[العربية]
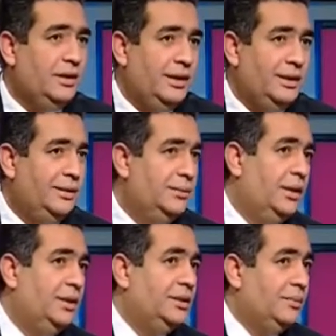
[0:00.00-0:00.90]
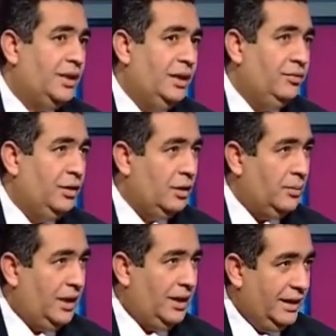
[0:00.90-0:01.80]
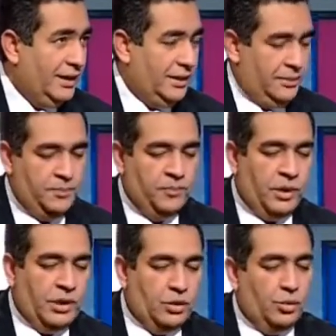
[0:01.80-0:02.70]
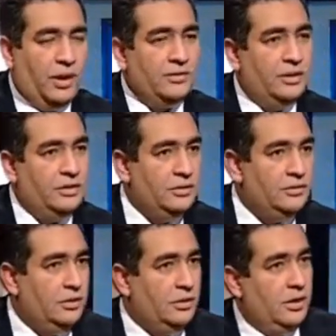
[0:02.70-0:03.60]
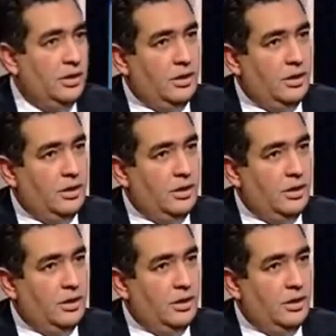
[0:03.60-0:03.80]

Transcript: يعني يعني انت بتتكلم في الاربع ليلا يا دوب حصل اتصال